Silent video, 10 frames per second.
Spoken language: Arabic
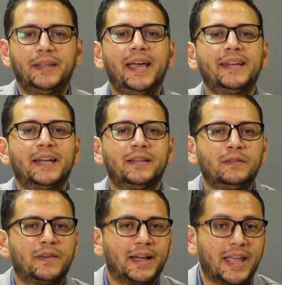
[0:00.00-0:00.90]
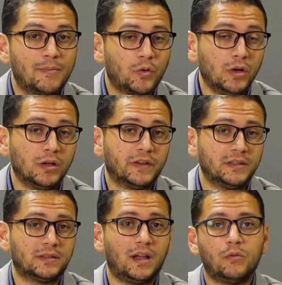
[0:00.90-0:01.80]
يعني هتدفع كام كل
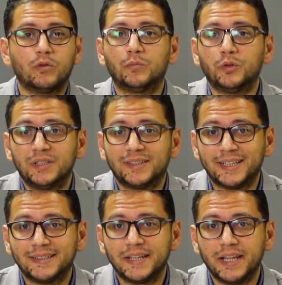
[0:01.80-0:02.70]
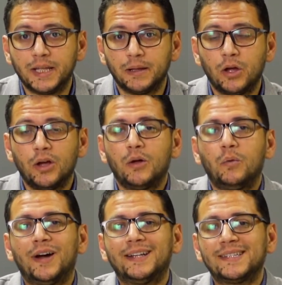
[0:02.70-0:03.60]
فترة ولمدة قد ايه
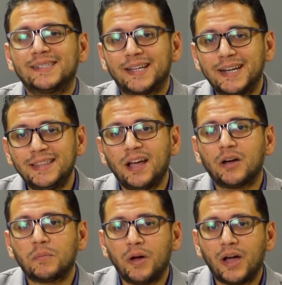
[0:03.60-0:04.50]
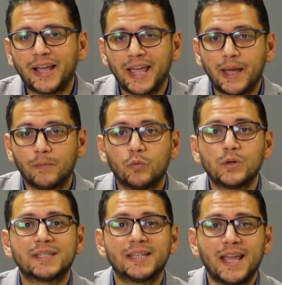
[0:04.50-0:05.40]
وهتسترد ارباح كام
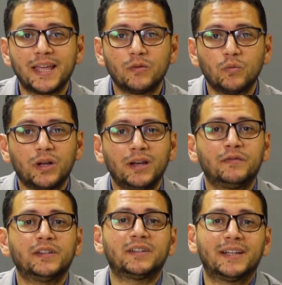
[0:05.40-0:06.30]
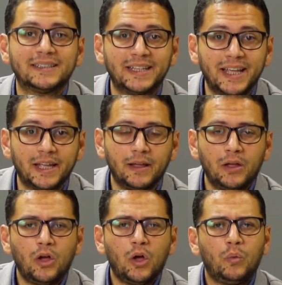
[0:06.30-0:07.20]
وازاي وخلال فترة قد ايه
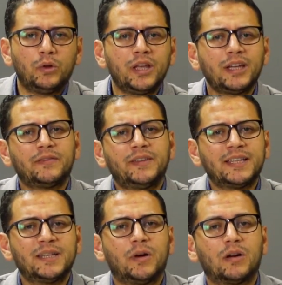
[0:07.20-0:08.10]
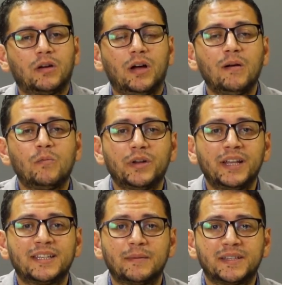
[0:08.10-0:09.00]
وتعرف تحسب ارقام
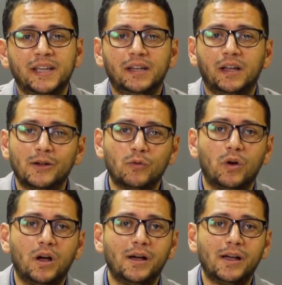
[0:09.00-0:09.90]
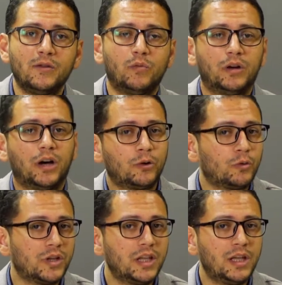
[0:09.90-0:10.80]
ونسب زي الار او اي والار
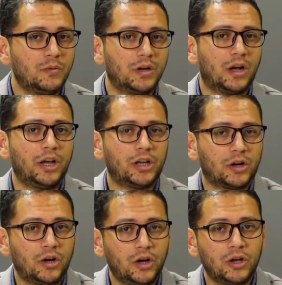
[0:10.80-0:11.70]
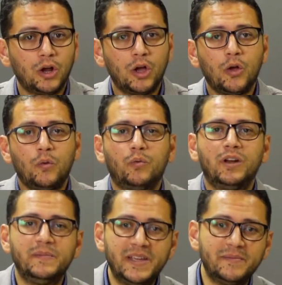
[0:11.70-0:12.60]
او اي والاي ار ار
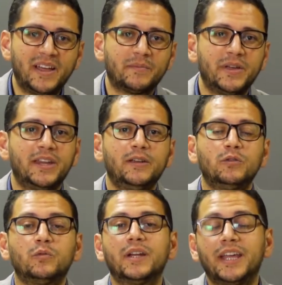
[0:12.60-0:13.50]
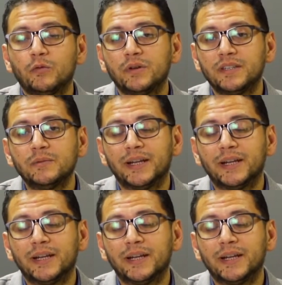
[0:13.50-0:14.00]
والبي باك بيريود والايكويتي